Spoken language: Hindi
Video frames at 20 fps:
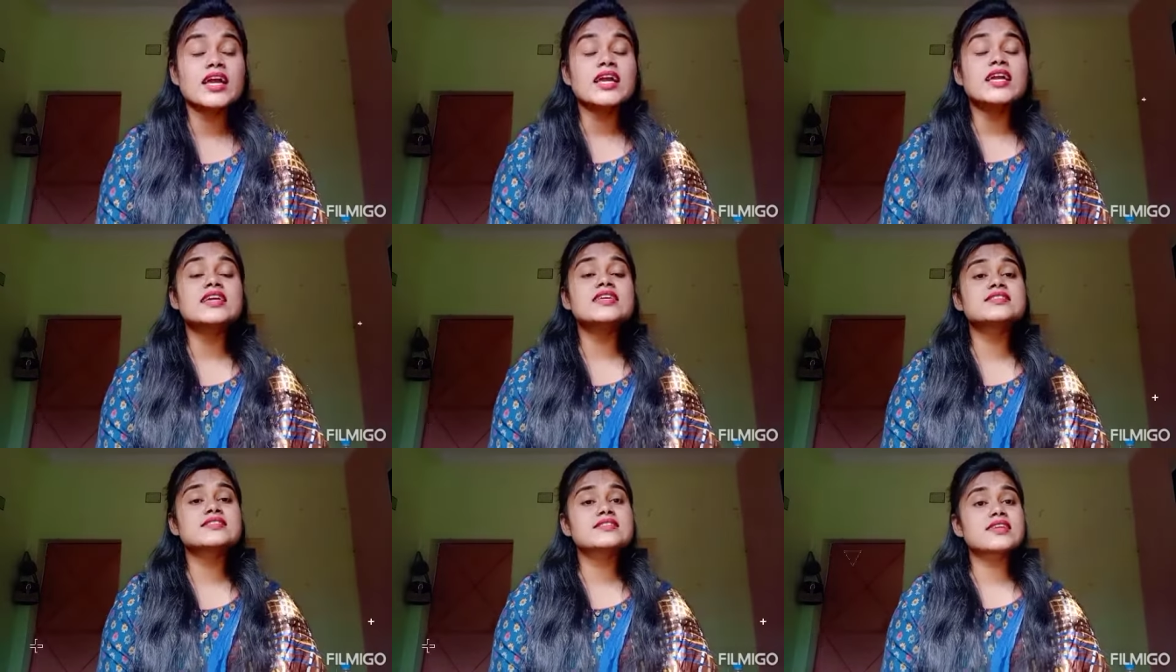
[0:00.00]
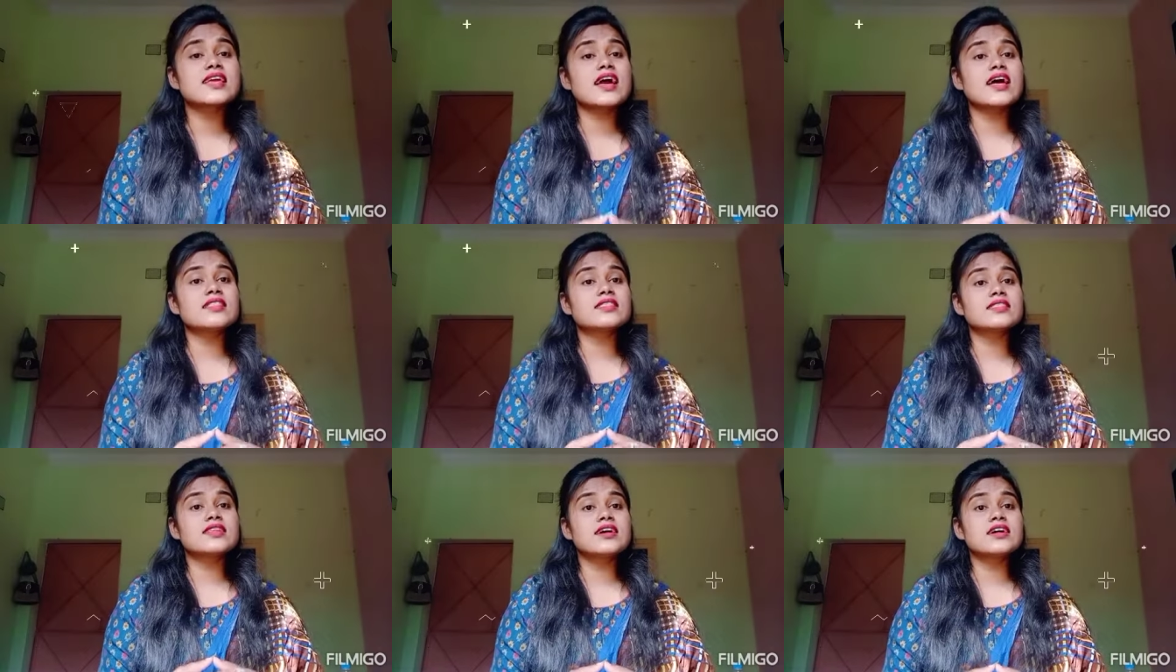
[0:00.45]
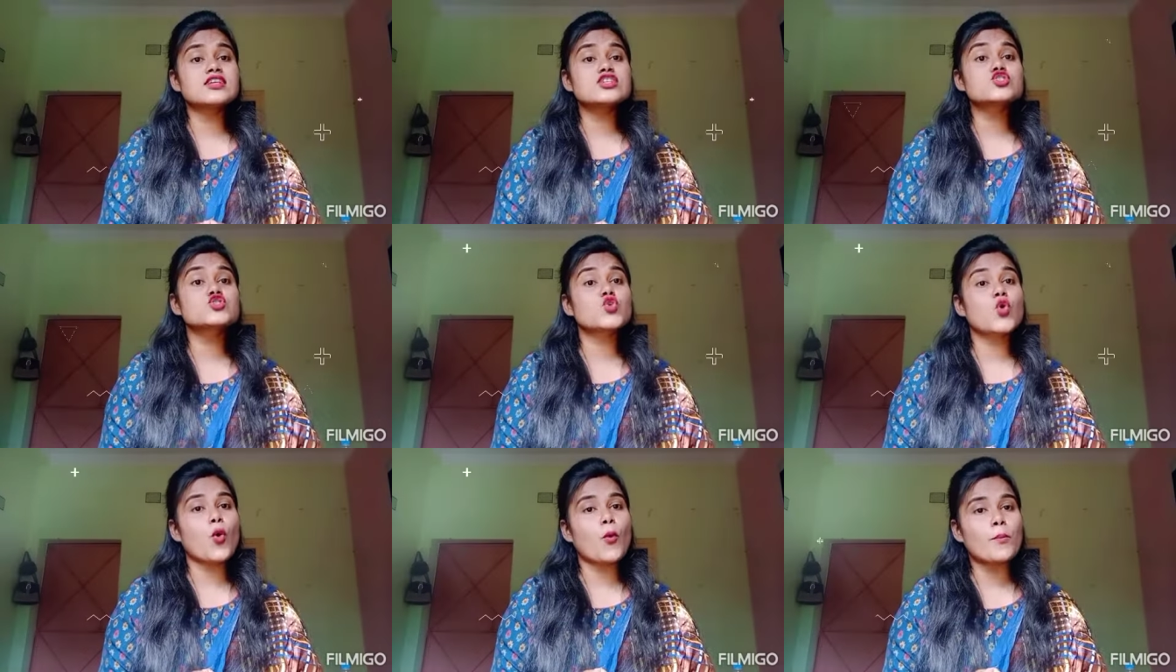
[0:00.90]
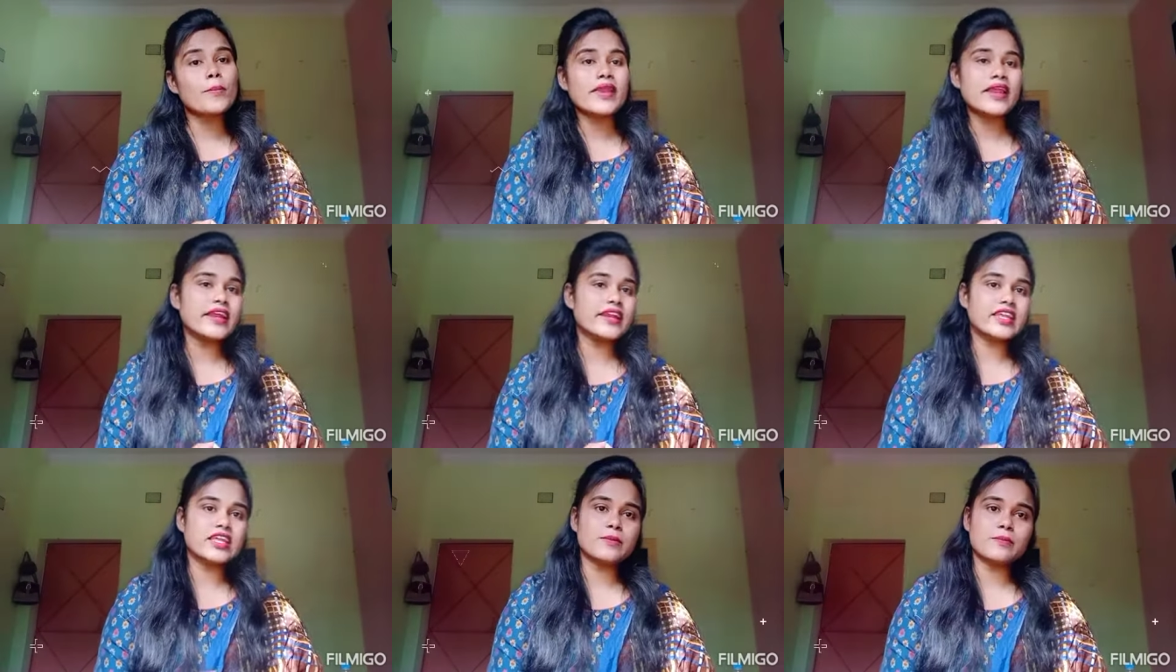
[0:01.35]
इसके अंदर
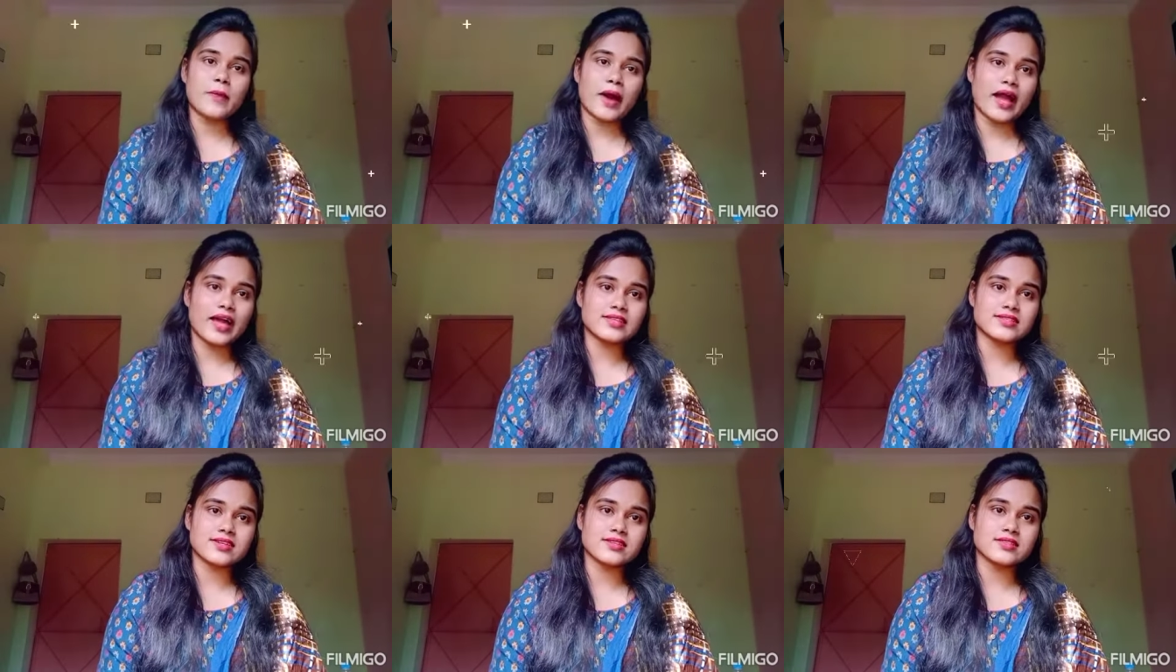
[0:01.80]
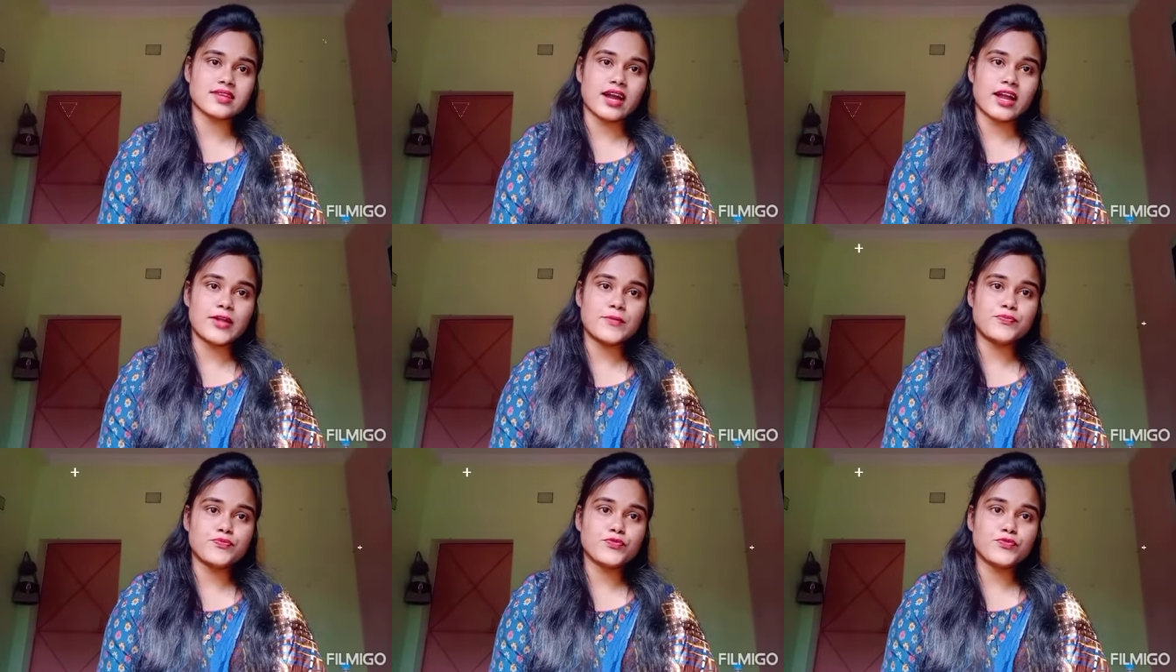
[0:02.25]
स्कोपलेटिन पाया जाता है